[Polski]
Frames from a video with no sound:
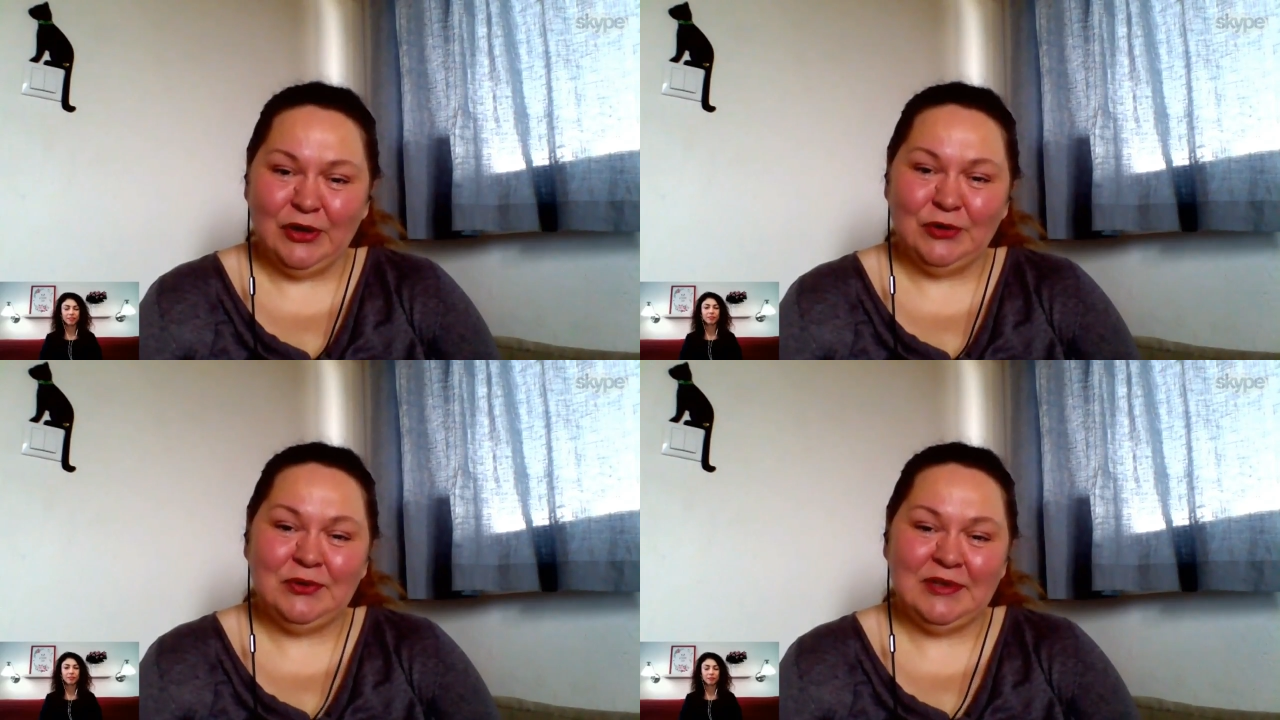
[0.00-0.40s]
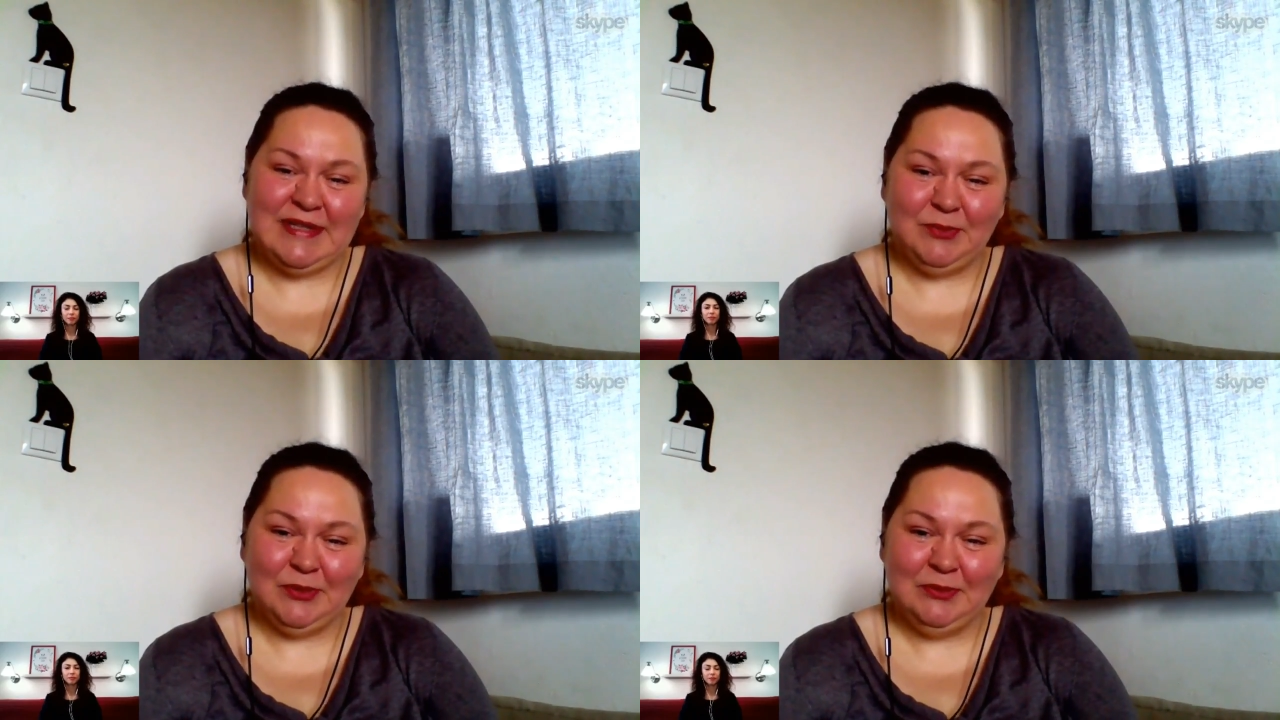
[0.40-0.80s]
o których
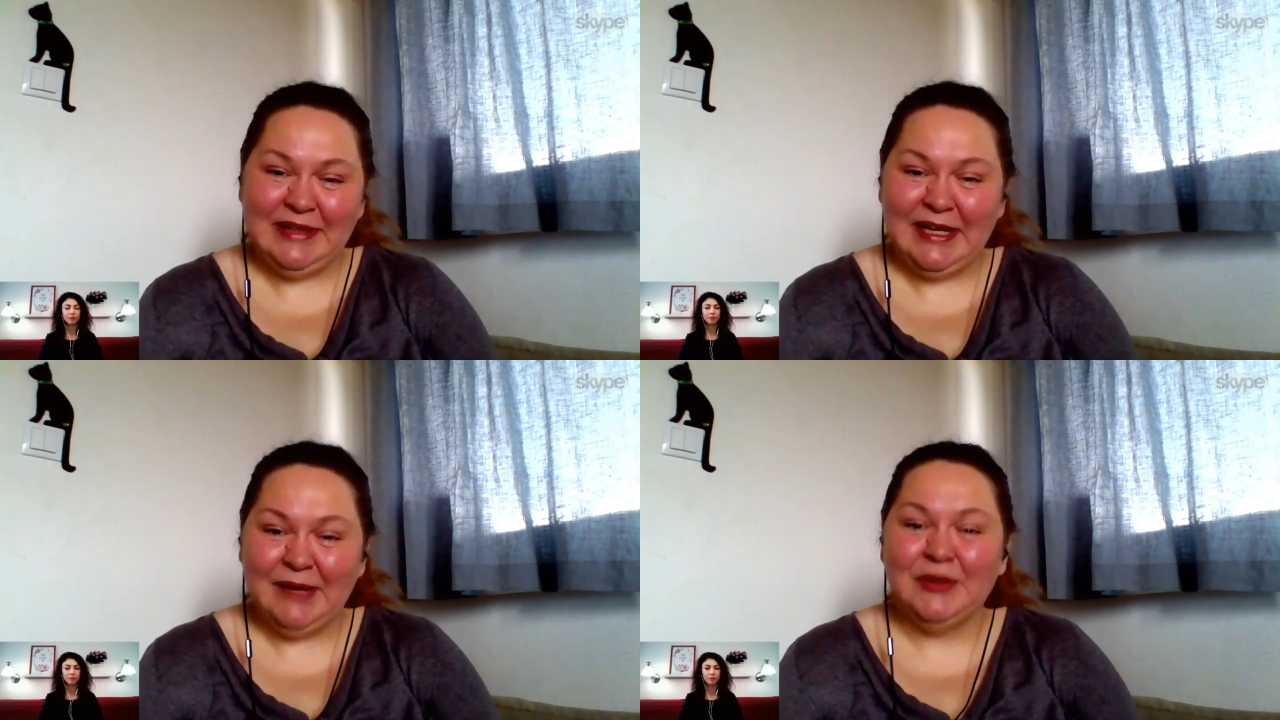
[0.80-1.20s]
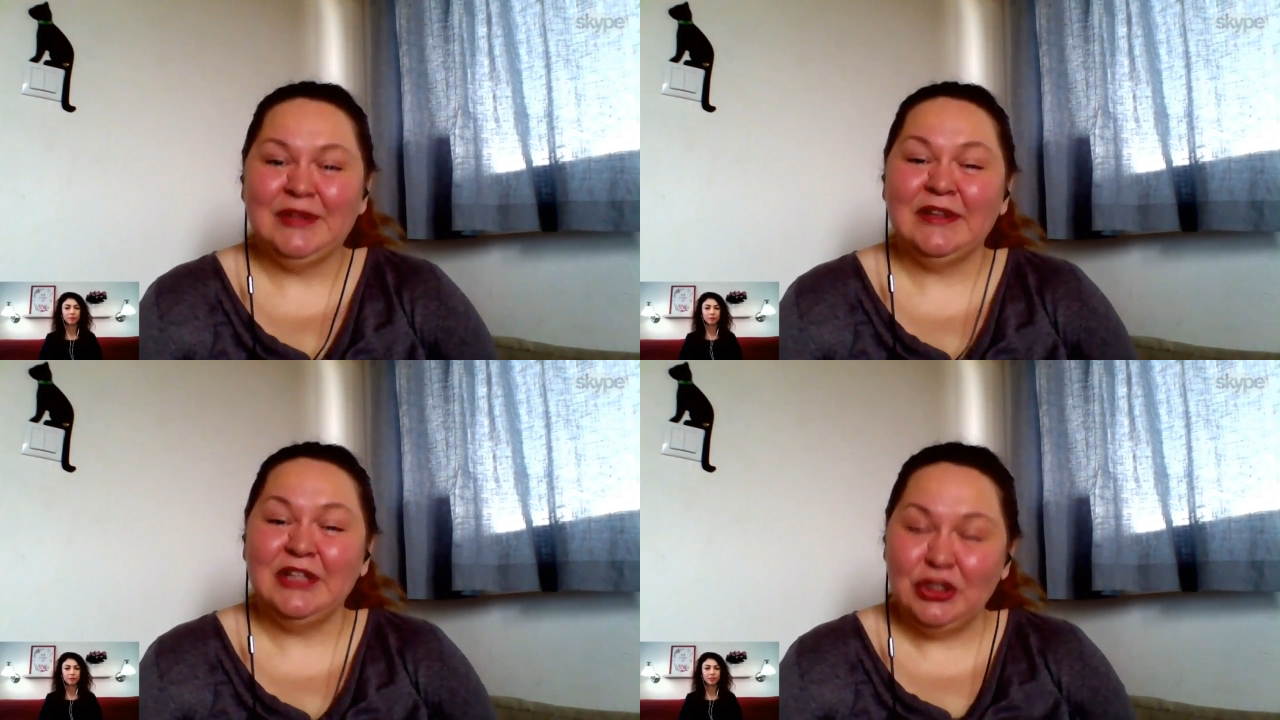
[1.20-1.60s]

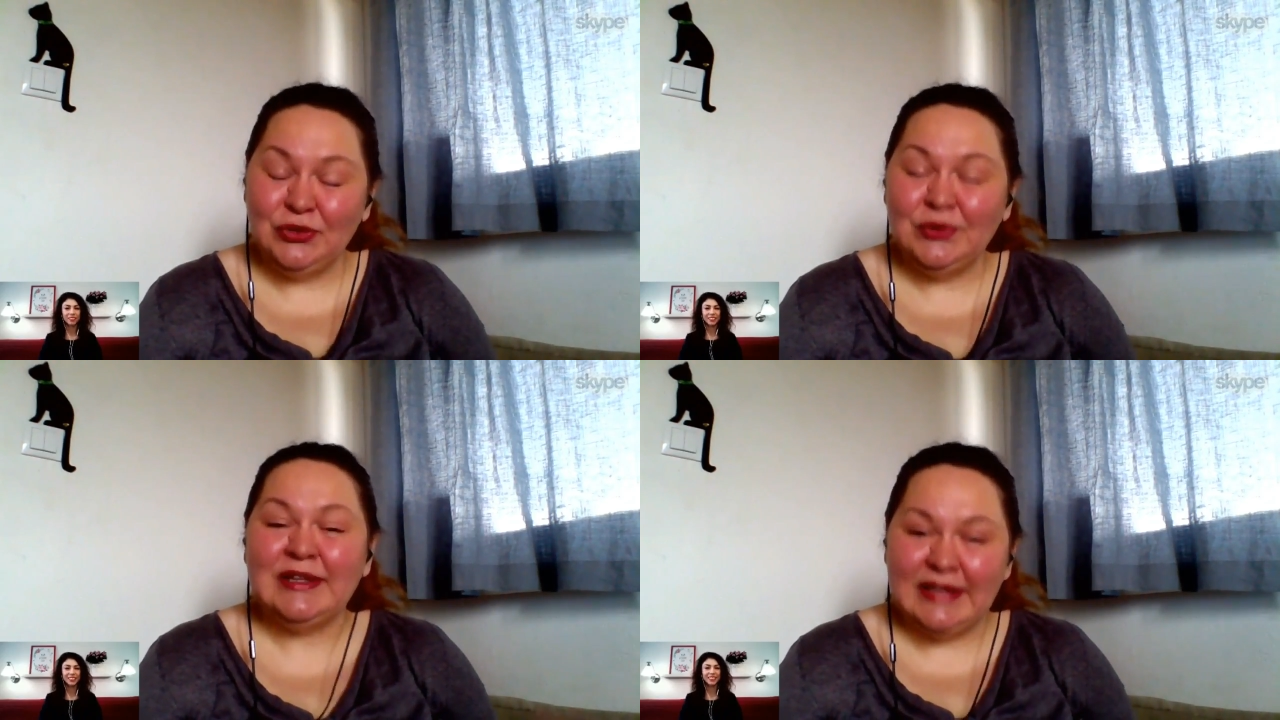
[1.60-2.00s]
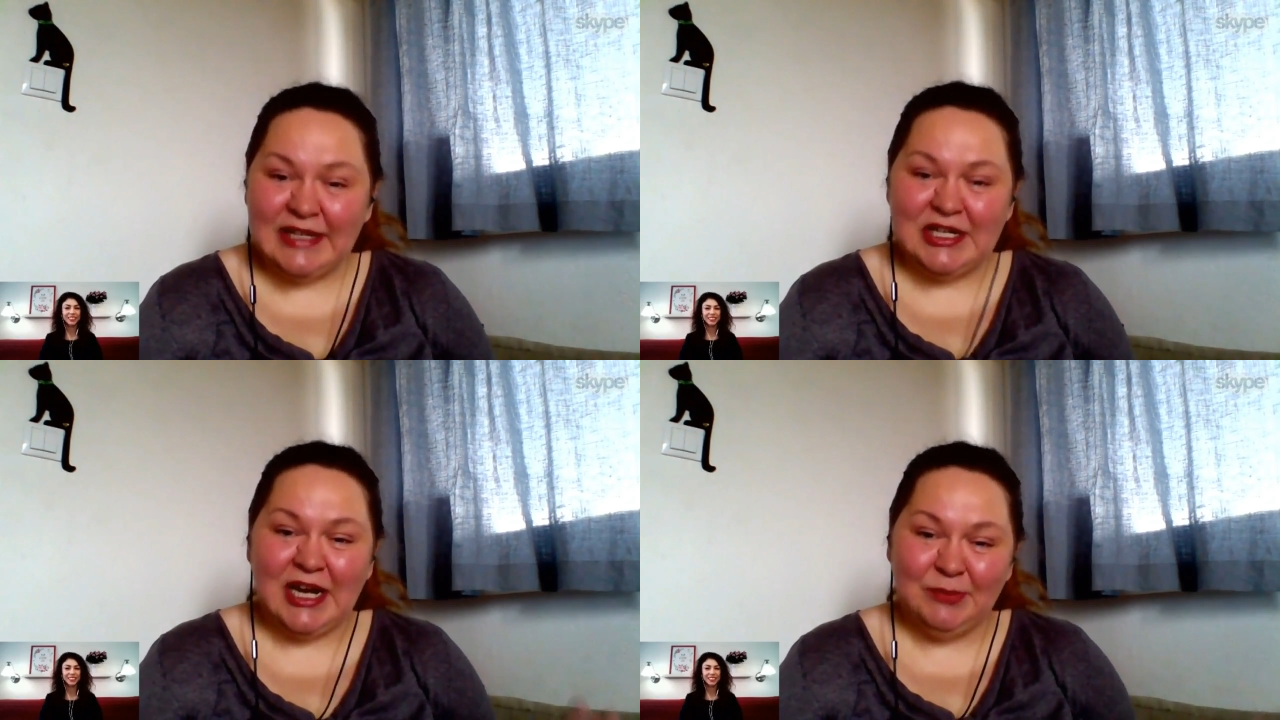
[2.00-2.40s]
zapominamy i które
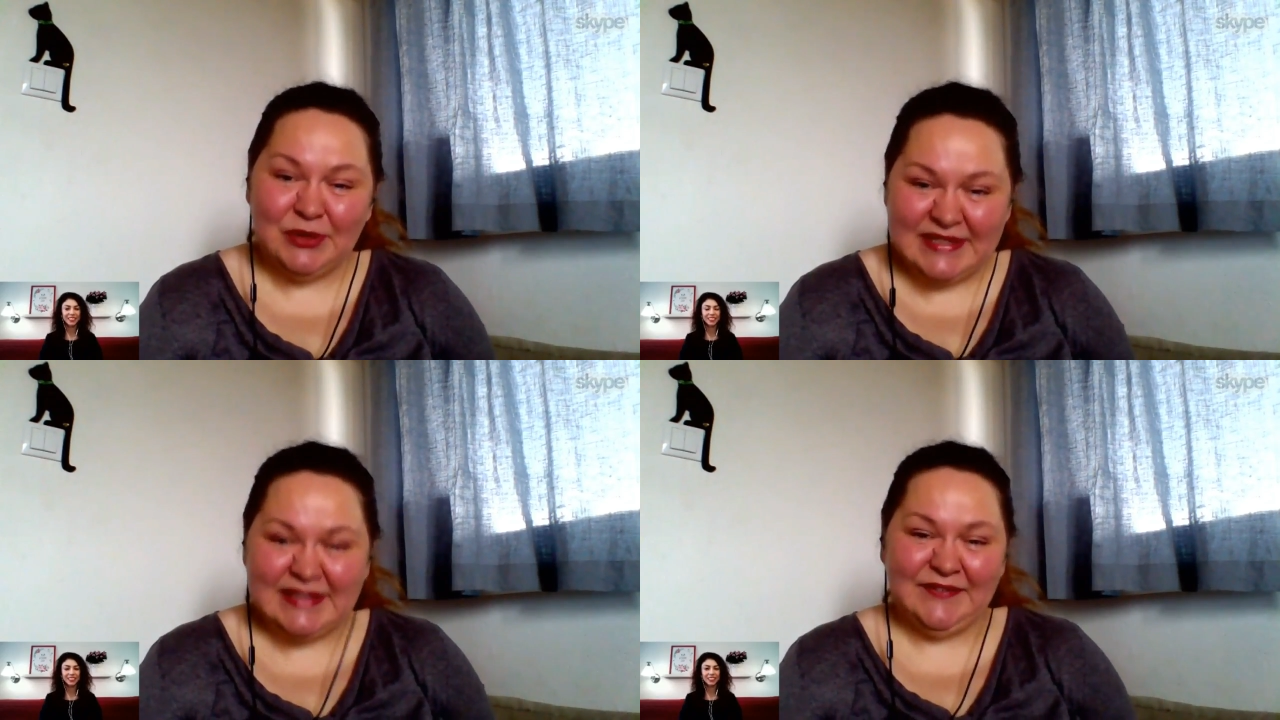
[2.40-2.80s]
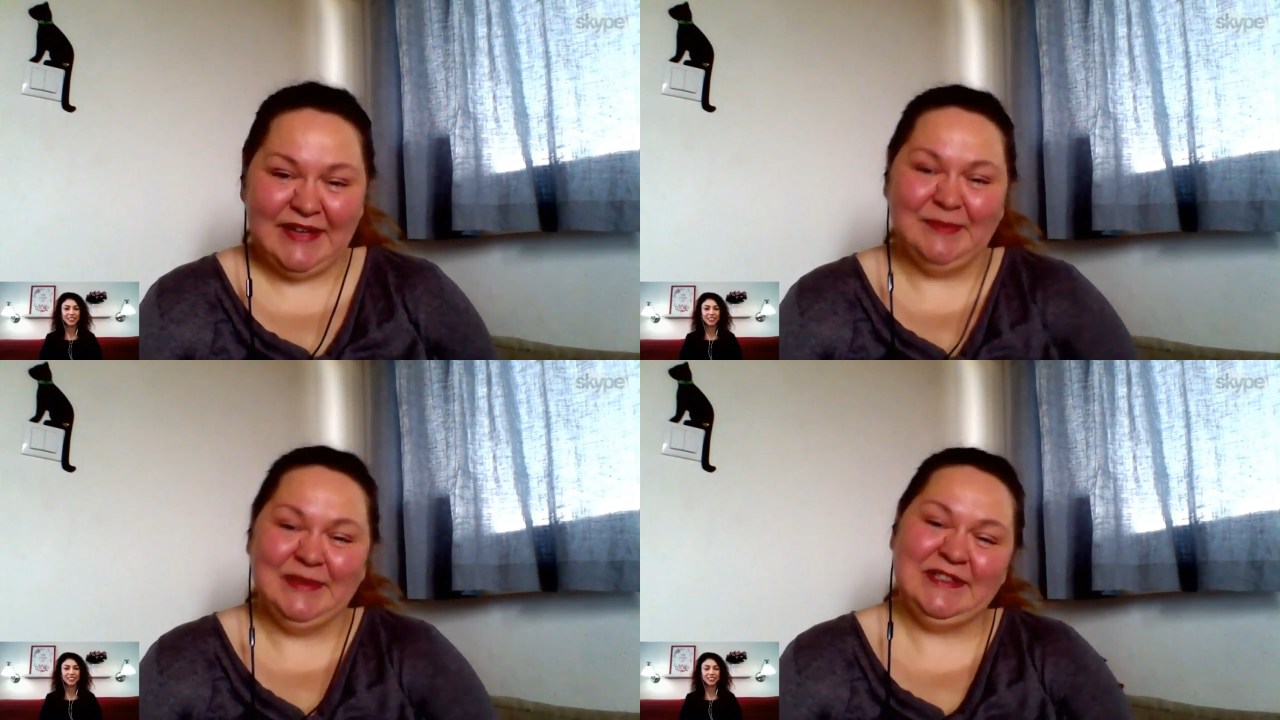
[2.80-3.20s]
też albo
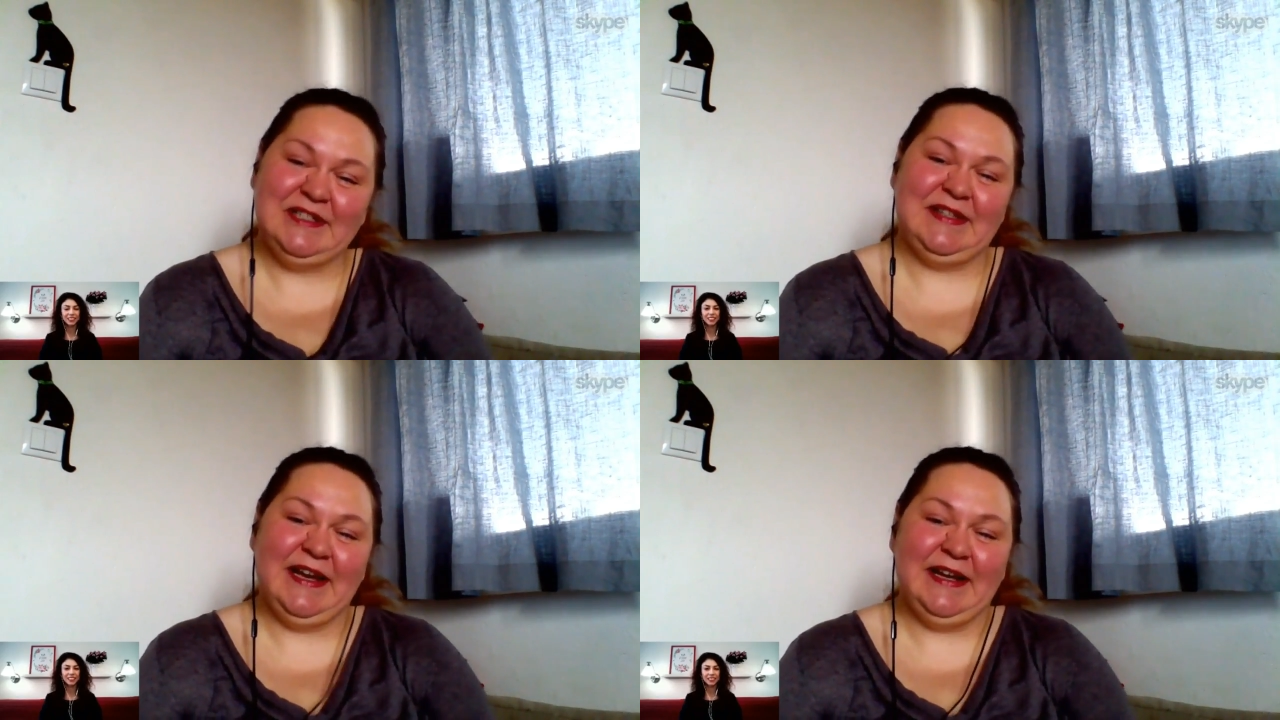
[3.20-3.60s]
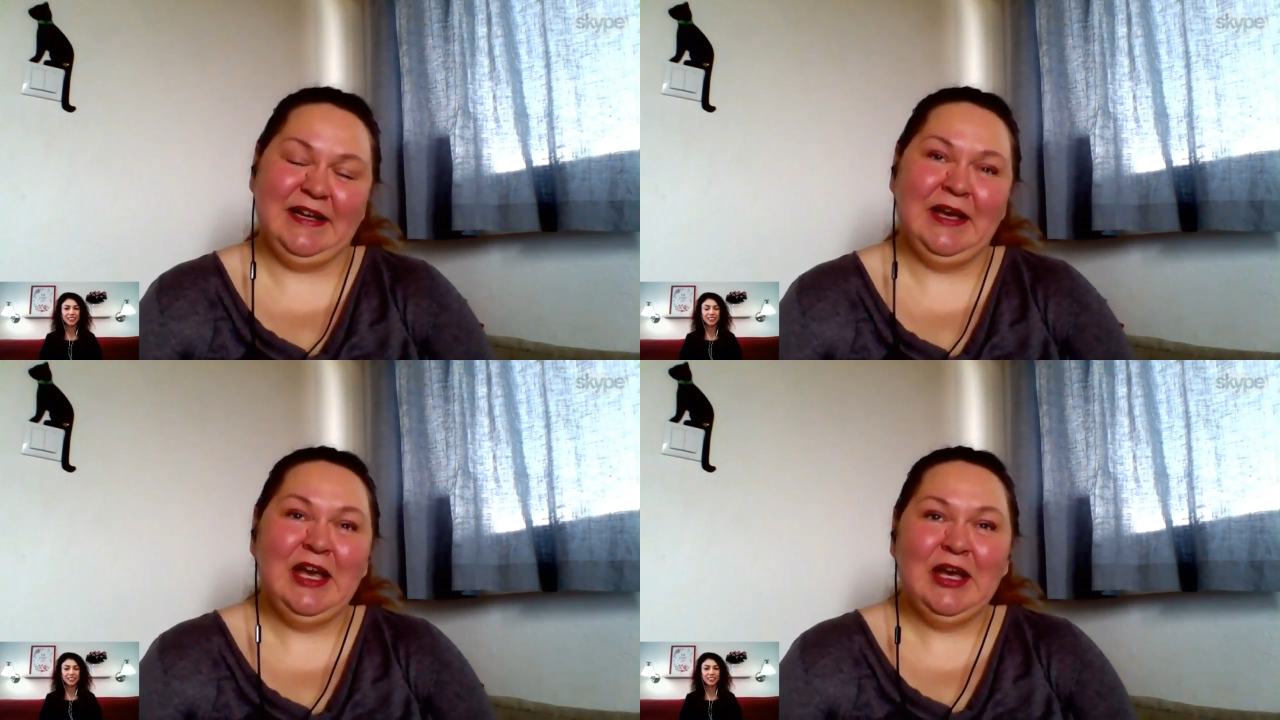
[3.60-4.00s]
odstawiamy gdzieś dalej,